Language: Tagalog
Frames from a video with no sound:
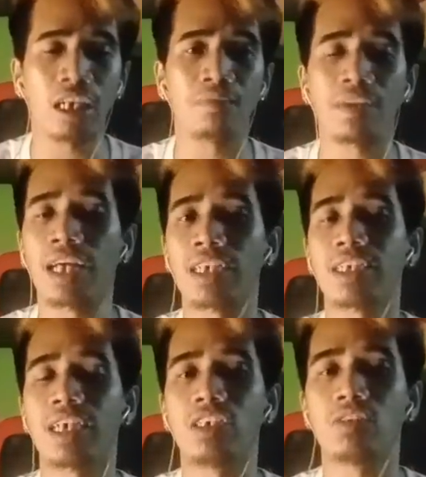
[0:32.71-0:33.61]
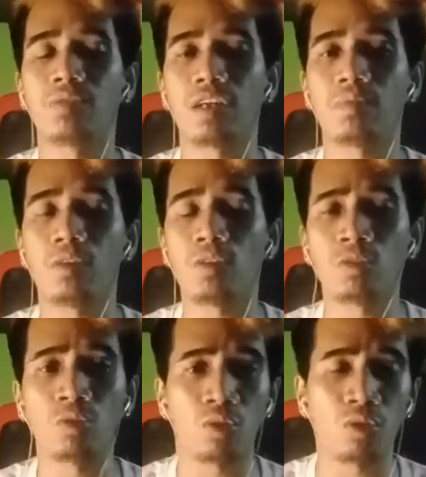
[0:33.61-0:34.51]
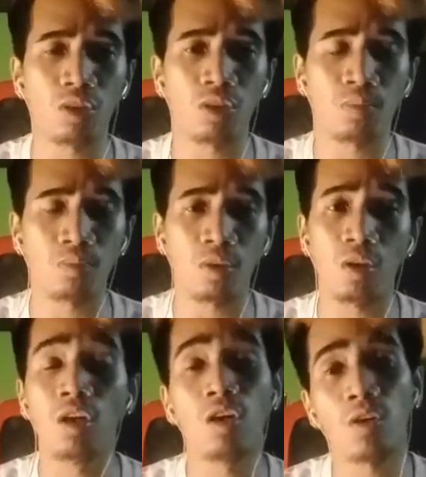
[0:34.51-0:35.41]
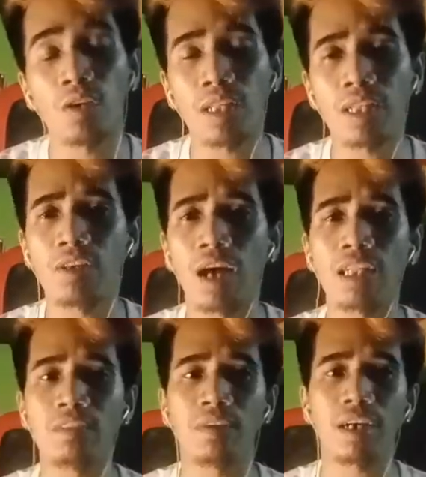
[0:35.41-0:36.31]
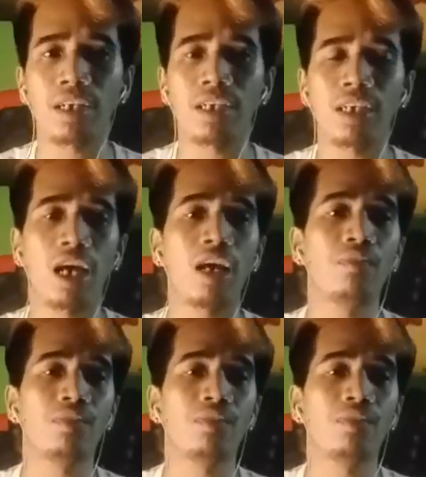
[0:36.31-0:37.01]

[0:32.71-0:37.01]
Siyempre, nasa sa inyo pa rin po kung susundin nyo po o hindi yung ating mga giya.